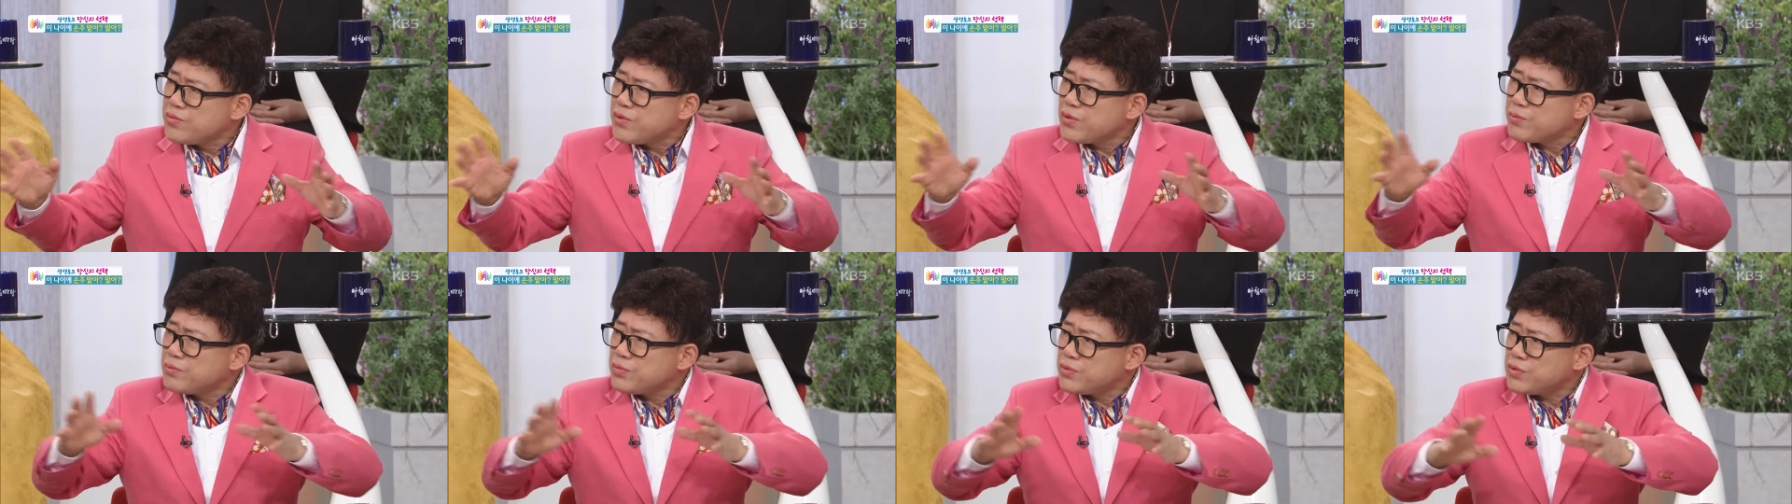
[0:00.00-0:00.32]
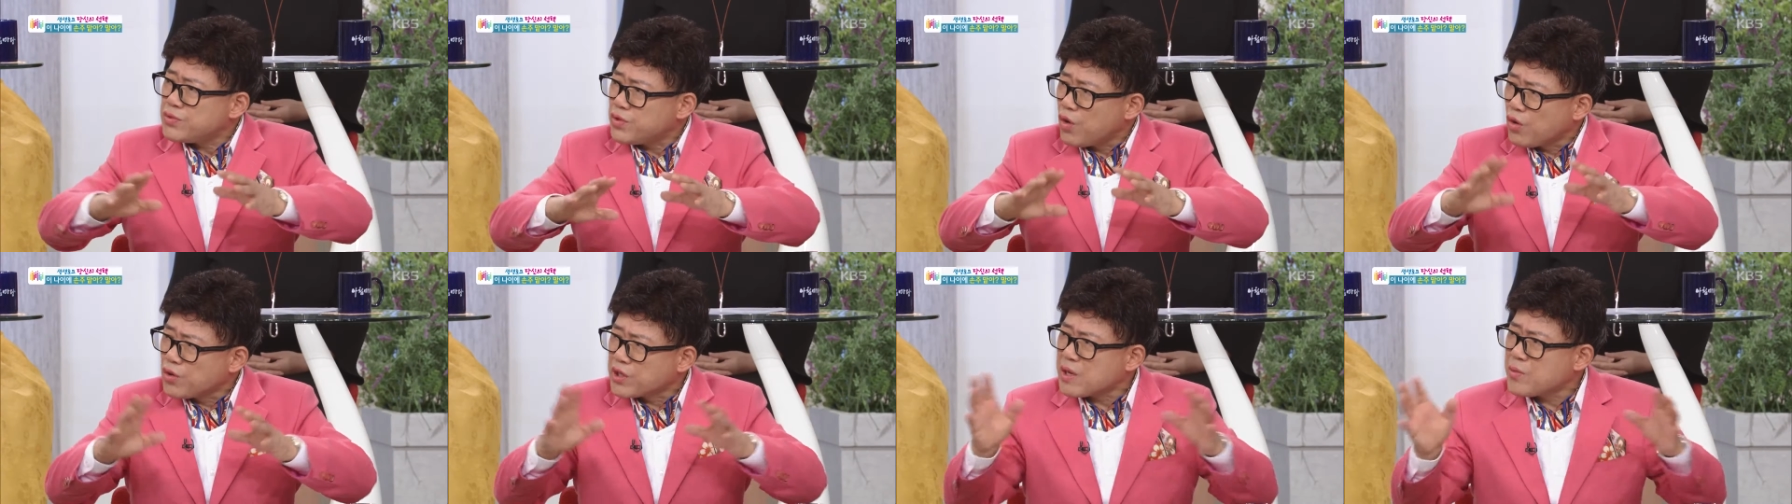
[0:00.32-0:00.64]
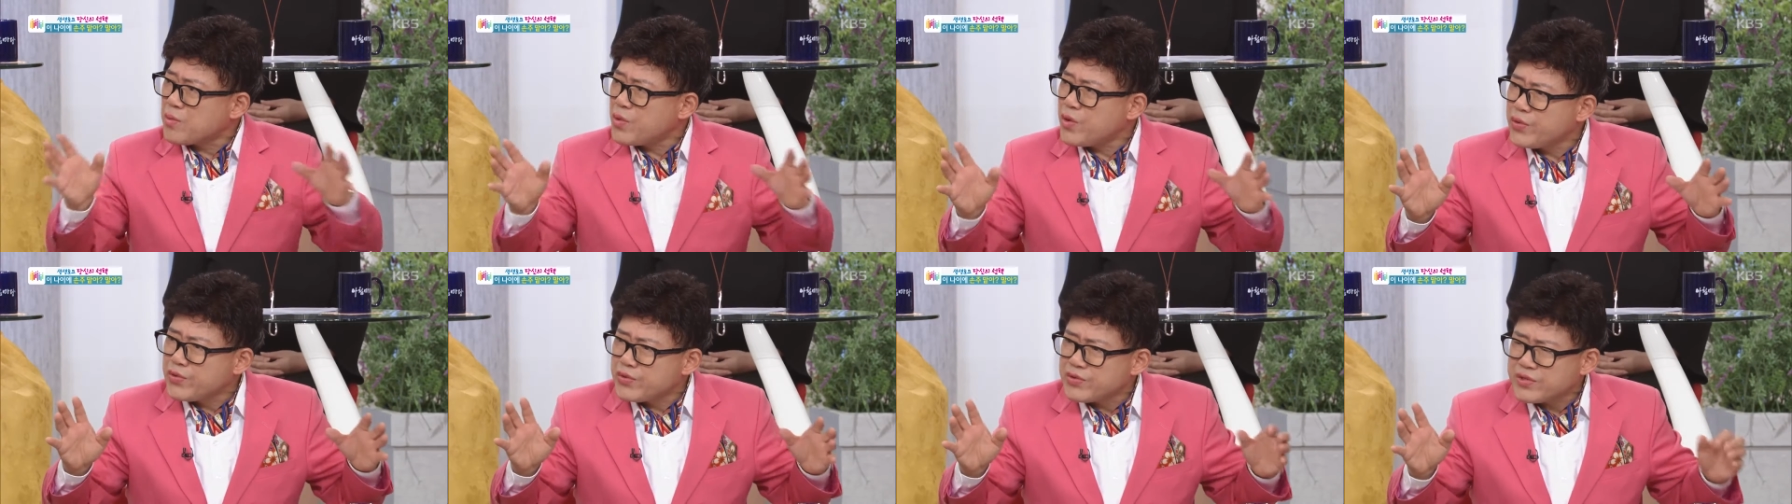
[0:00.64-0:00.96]
명 넘게
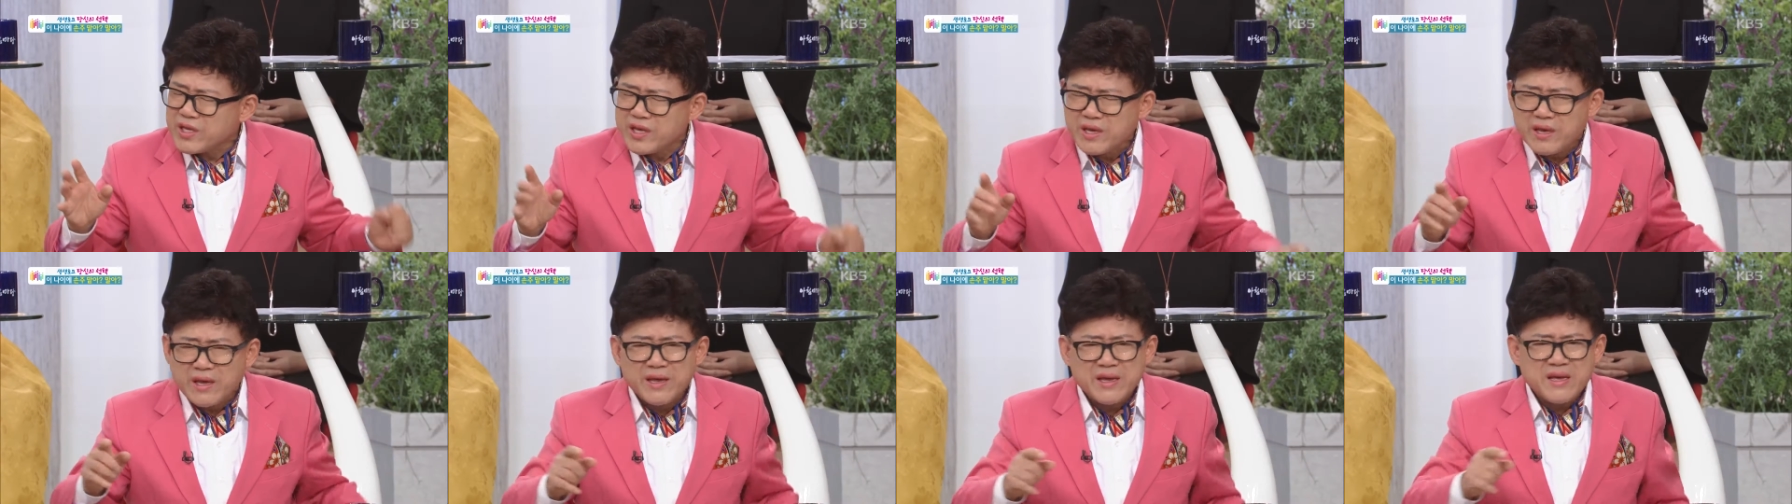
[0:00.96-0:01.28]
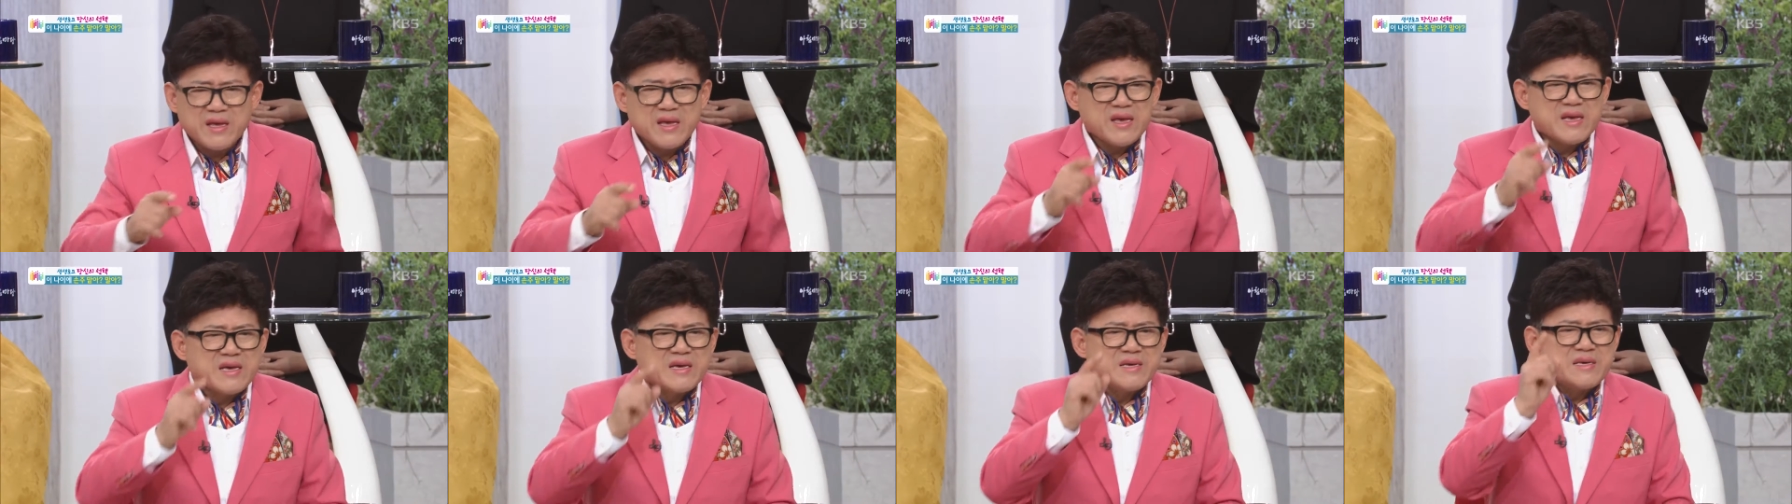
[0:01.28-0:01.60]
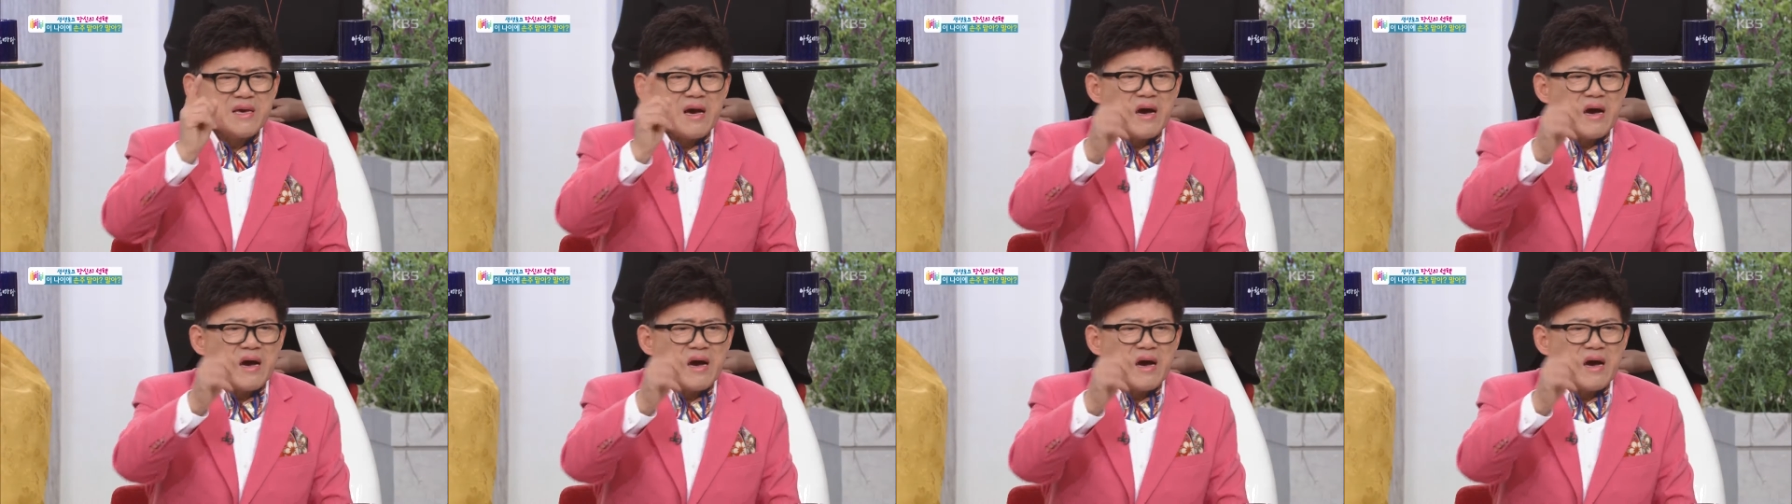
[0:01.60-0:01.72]
모였는데 네.